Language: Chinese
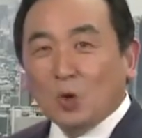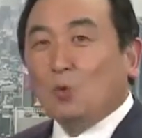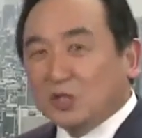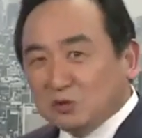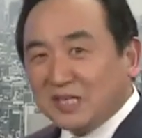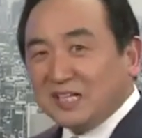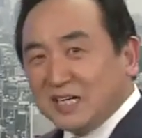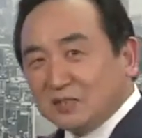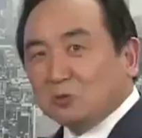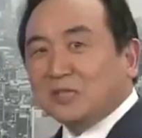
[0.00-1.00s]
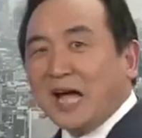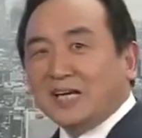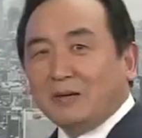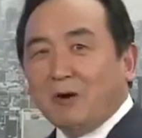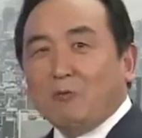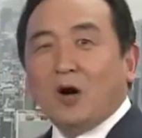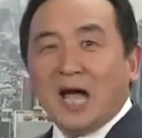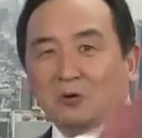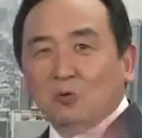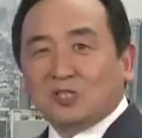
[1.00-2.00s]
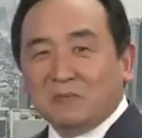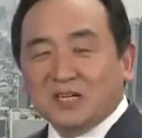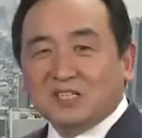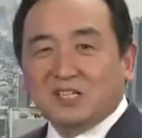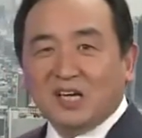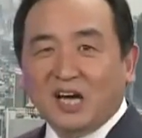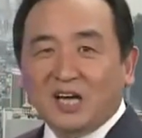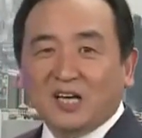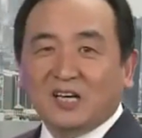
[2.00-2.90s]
我就在这头待着吧，我还过什么河呀？